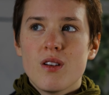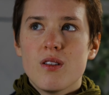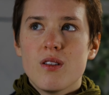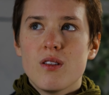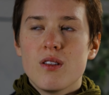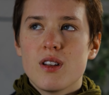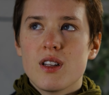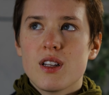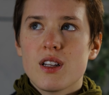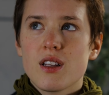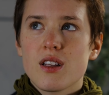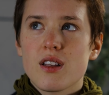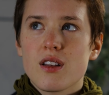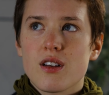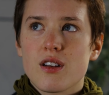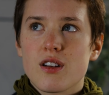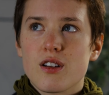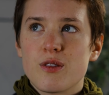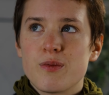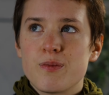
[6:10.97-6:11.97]
Und ich,
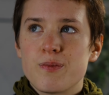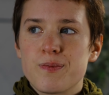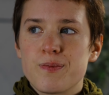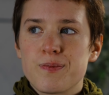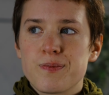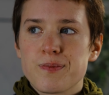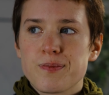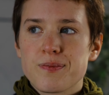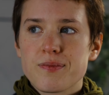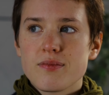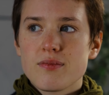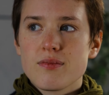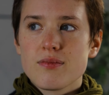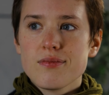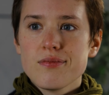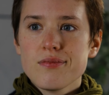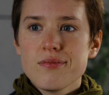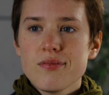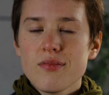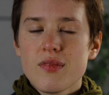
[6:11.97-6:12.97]
ähm,
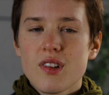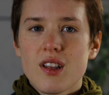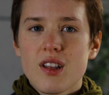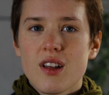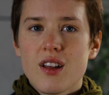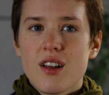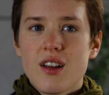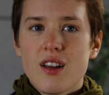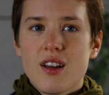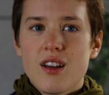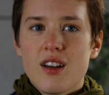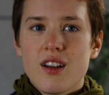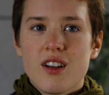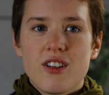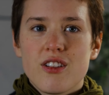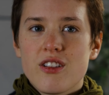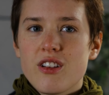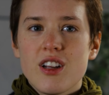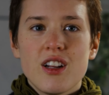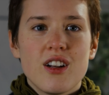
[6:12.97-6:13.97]

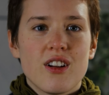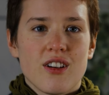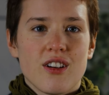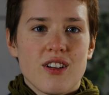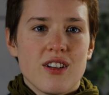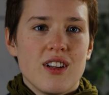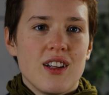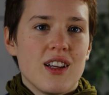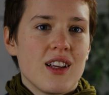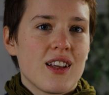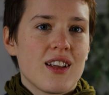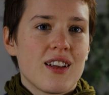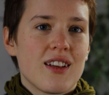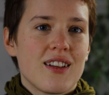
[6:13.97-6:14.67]
ich stehe noch nicht.